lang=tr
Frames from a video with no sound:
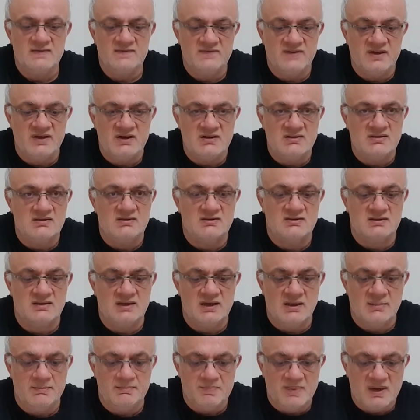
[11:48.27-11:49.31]
veridir
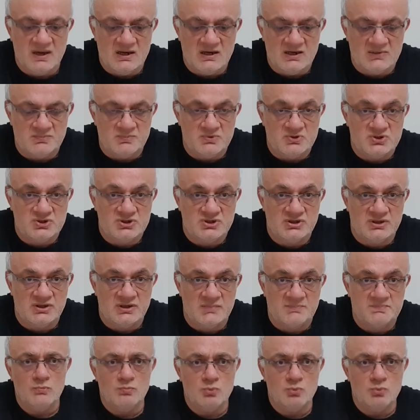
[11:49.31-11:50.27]
diye belirtmişti.